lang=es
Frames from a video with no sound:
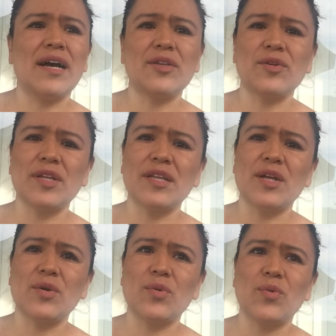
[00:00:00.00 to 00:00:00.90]
no
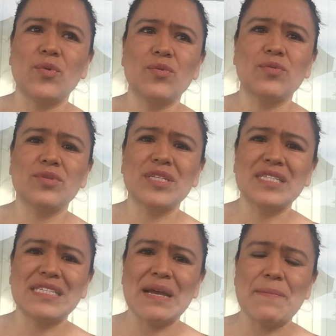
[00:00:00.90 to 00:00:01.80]
tener un
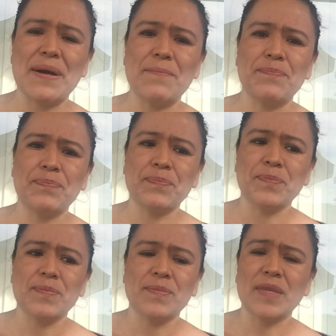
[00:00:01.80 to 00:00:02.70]
sistema
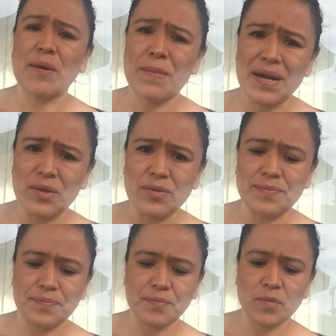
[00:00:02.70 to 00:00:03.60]
tan malo
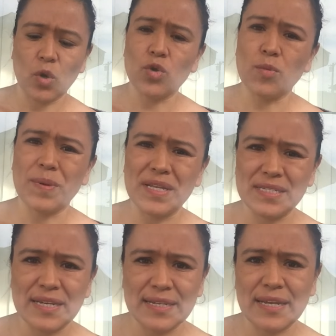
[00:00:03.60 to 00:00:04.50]
o no
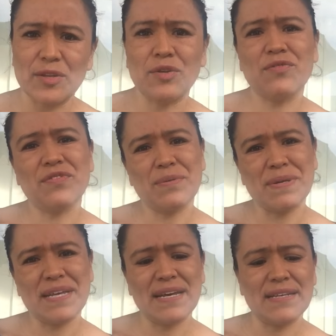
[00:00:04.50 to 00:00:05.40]
padecer tanto
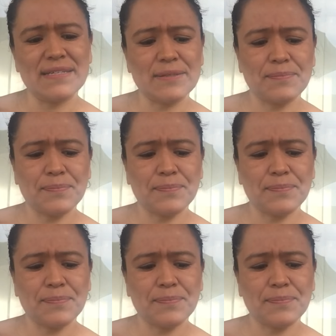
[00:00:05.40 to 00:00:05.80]
enfermedades.